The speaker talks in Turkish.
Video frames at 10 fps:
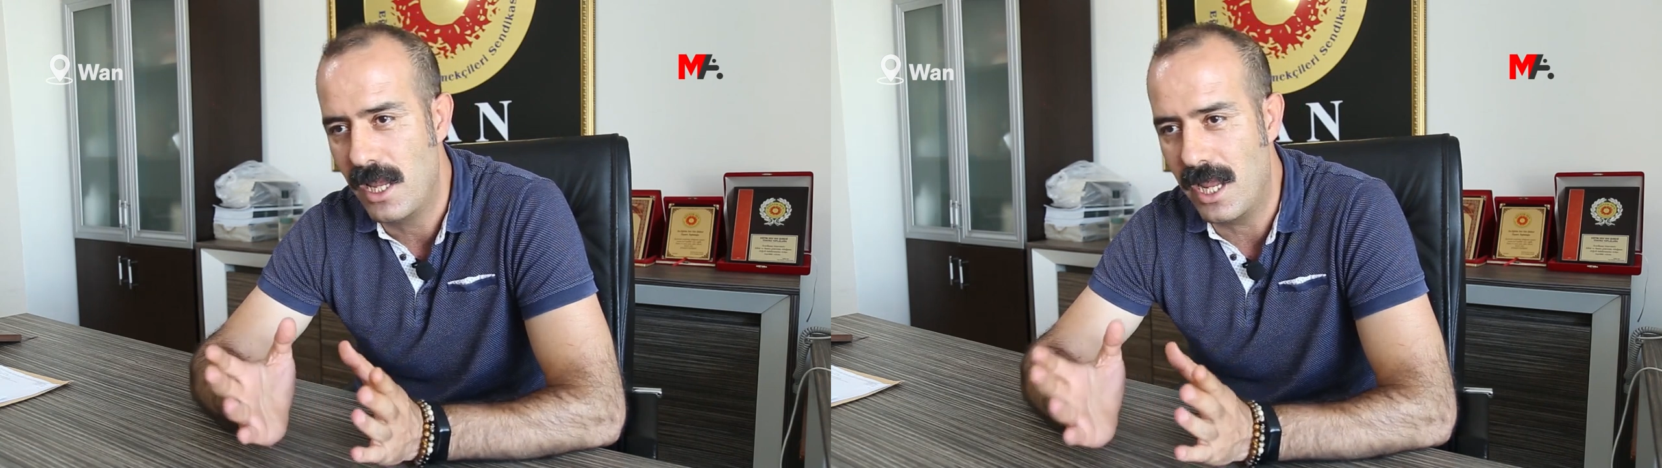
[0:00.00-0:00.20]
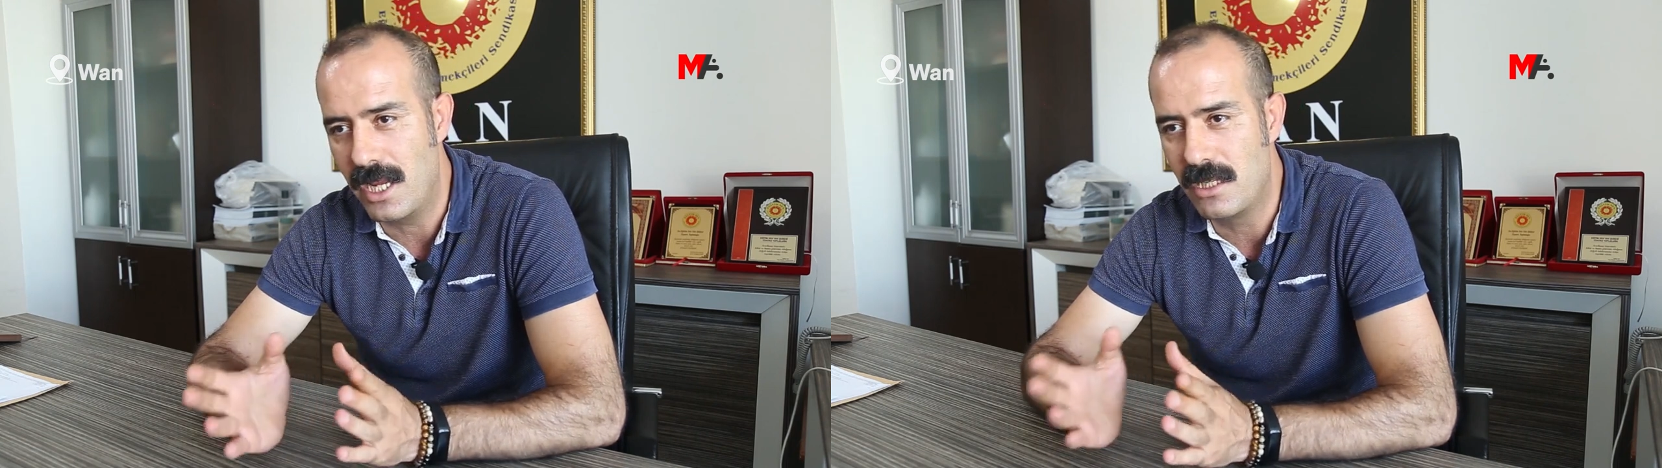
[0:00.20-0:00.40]

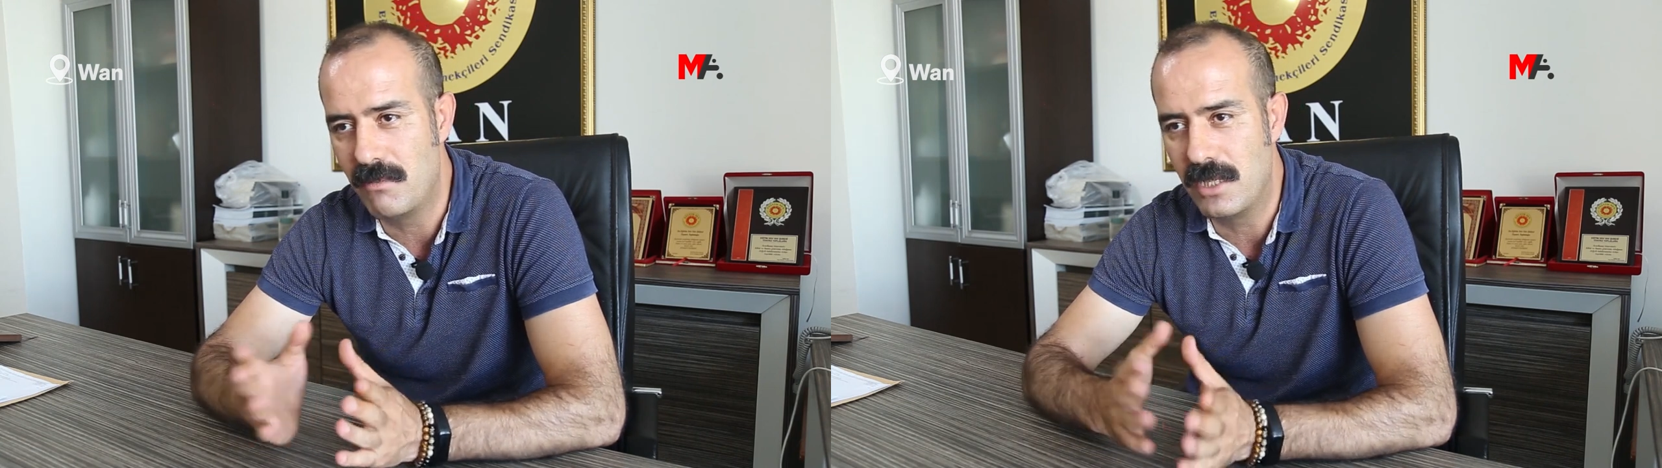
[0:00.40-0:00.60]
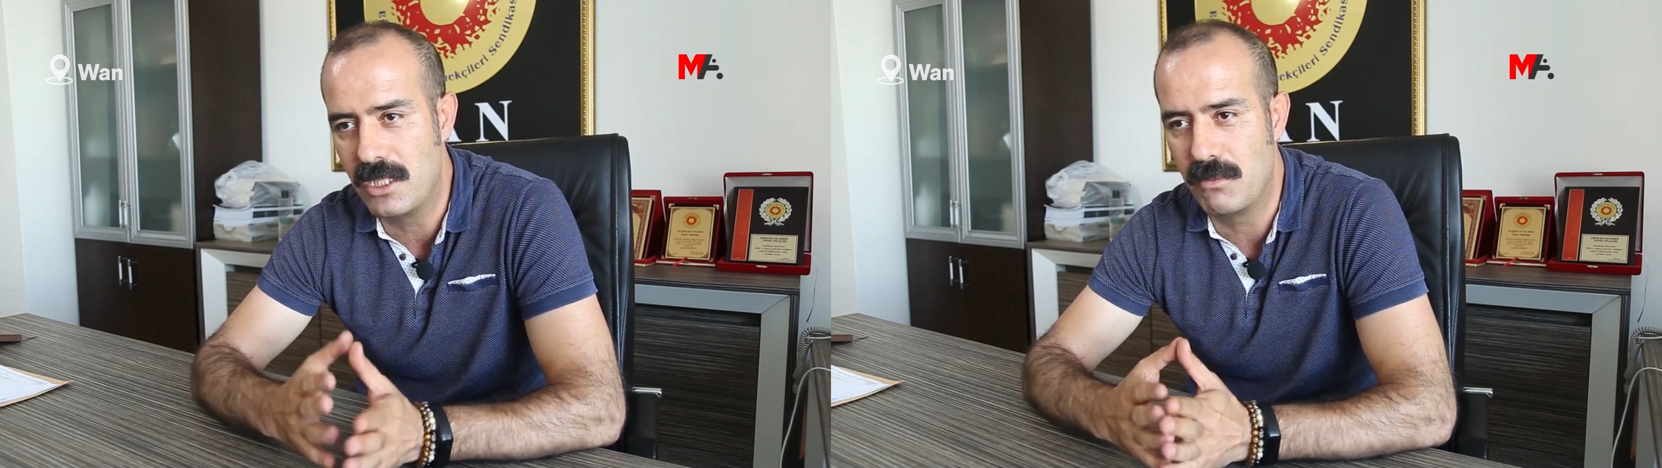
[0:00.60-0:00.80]

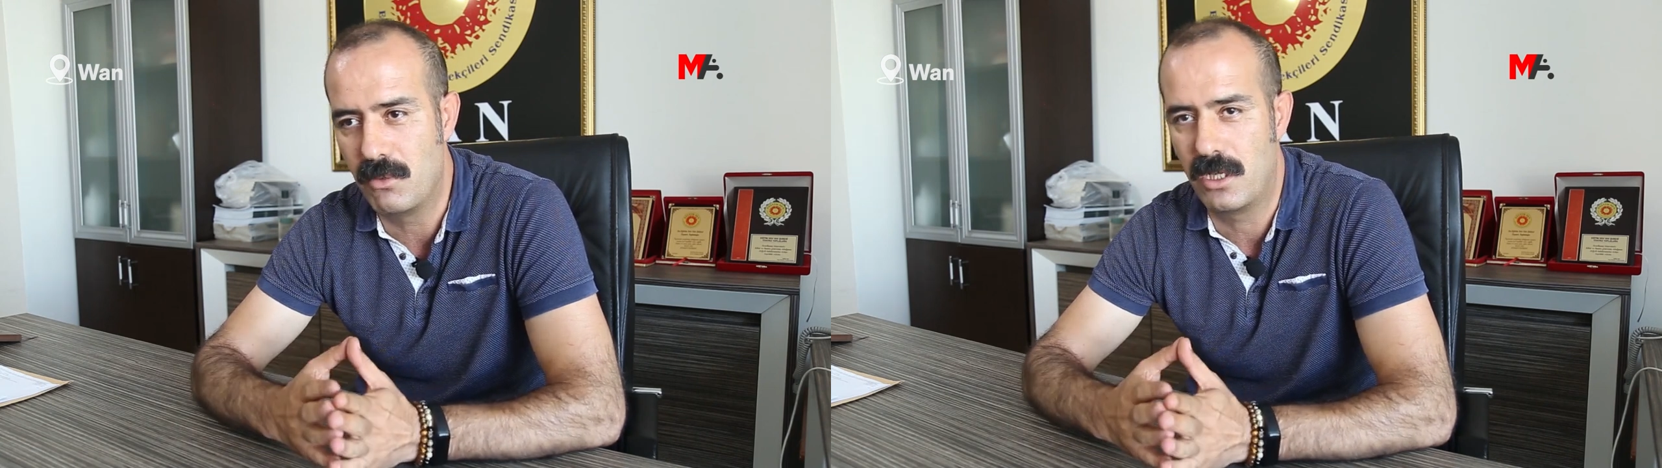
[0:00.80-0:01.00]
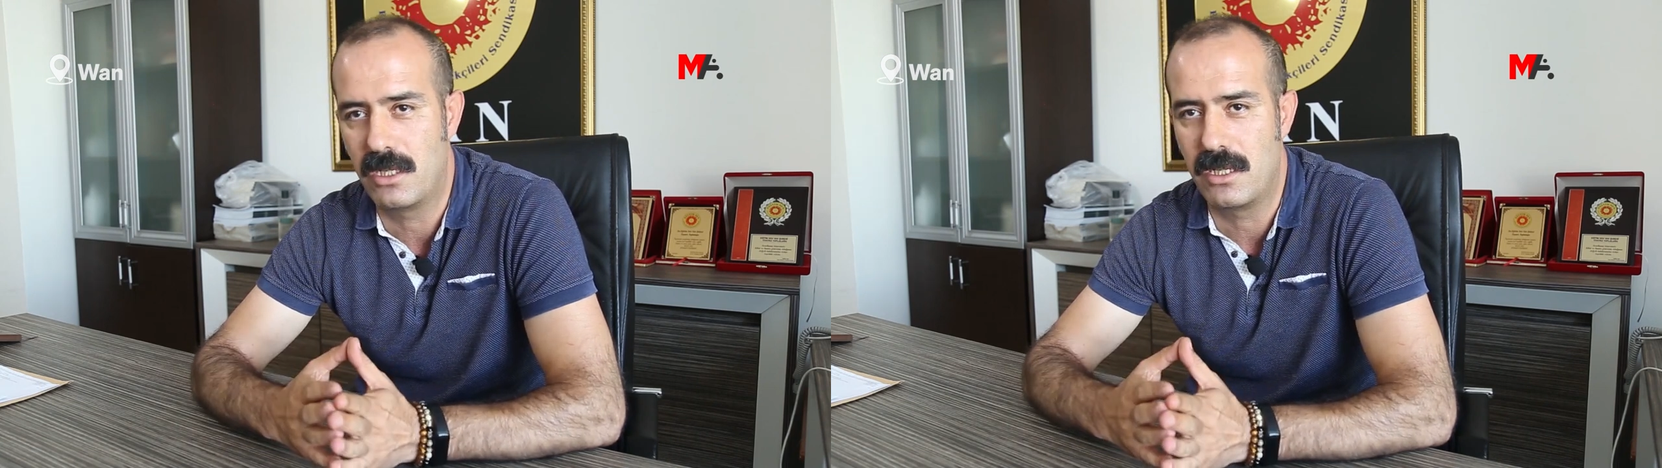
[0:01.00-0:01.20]
eğitim niçin
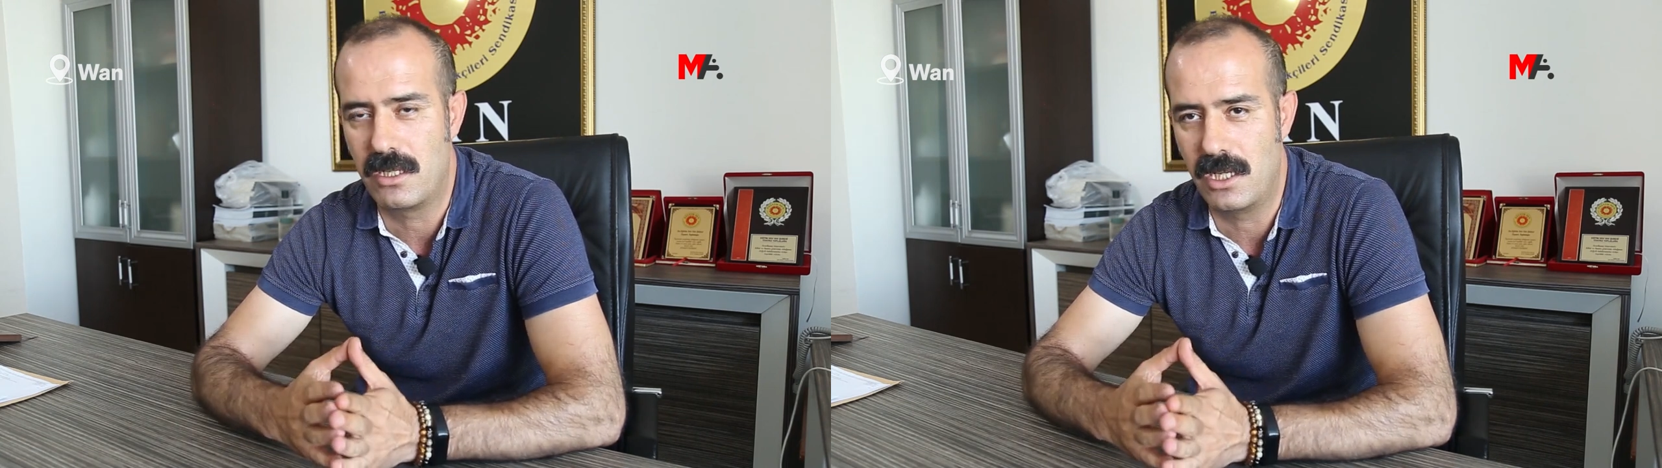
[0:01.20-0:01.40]
bu kadar